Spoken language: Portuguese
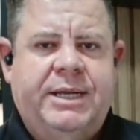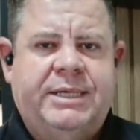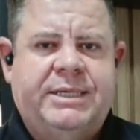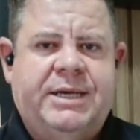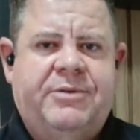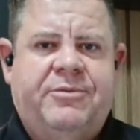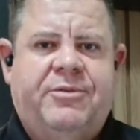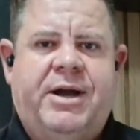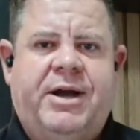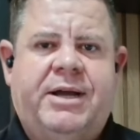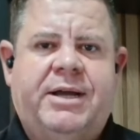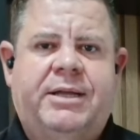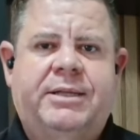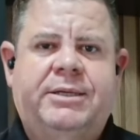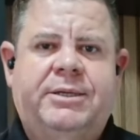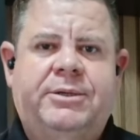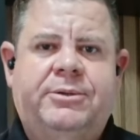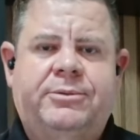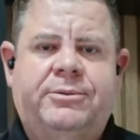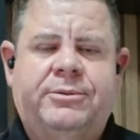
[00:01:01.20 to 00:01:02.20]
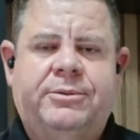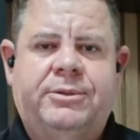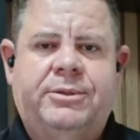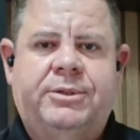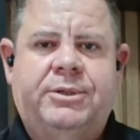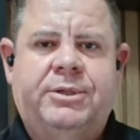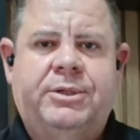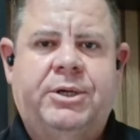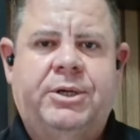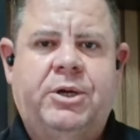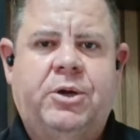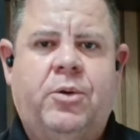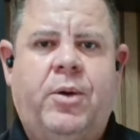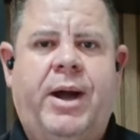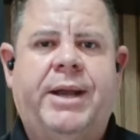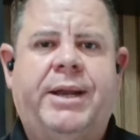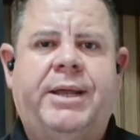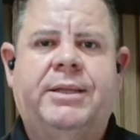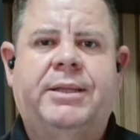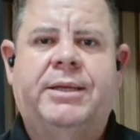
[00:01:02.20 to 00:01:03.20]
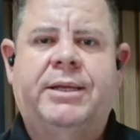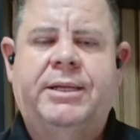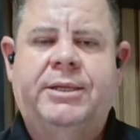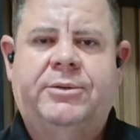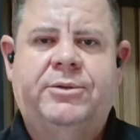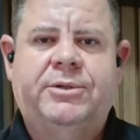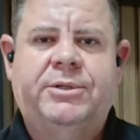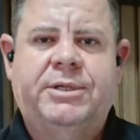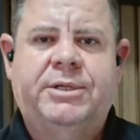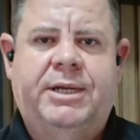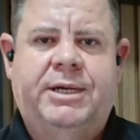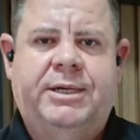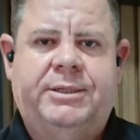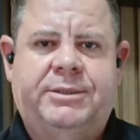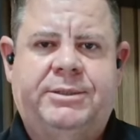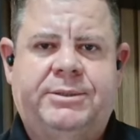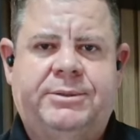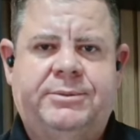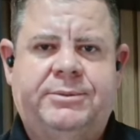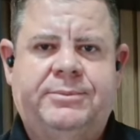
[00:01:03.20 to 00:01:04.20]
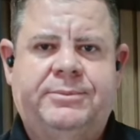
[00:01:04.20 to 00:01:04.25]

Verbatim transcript: essa vaca deu 40 litros de leite.